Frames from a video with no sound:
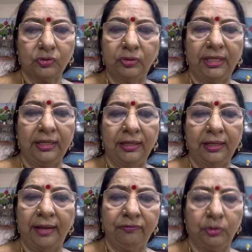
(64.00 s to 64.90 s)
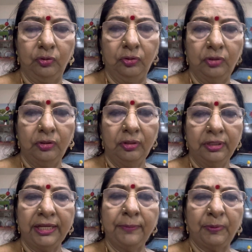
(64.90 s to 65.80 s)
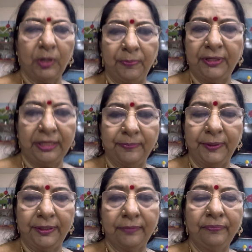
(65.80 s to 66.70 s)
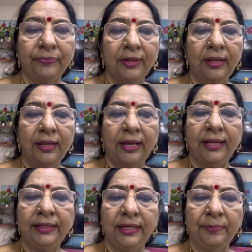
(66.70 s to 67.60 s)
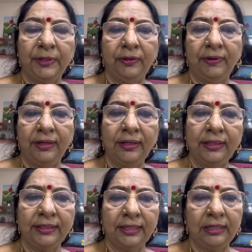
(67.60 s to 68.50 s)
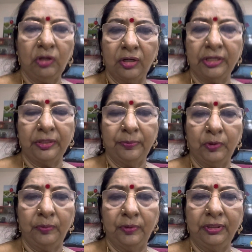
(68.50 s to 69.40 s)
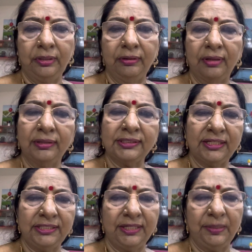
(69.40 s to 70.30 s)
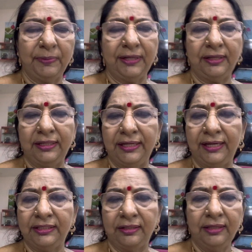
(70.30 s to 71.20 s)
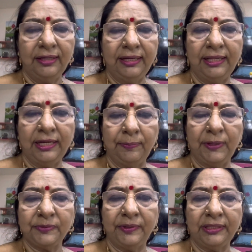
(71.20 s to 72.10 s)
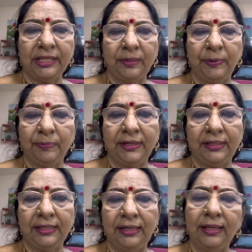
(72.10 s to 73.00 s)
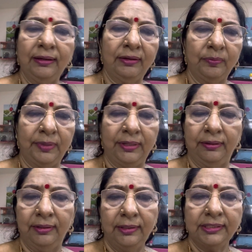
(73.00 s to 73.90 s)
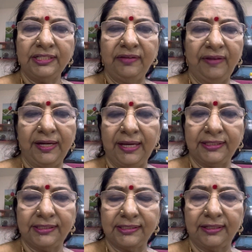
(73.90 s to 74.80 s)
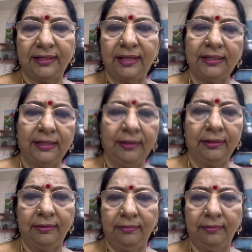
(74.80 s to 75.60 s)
ஸோ தே ஹாவ் டு டேக் ப்ராப்பர் ட்ரீட்மெண்ட் அது என்ன பண்ணுவாங்க ஏதான டாக்டர்கிட்ட போகும்போது சர்ஜரி பண்ணுறது நீ நீ ரீப்ளேஸ்மெண்ட் தெரப்பி பண்ணுறதெல்லாம் ரொம்ப சிவியர் கேசஸ்க்கு அதெல்லாம்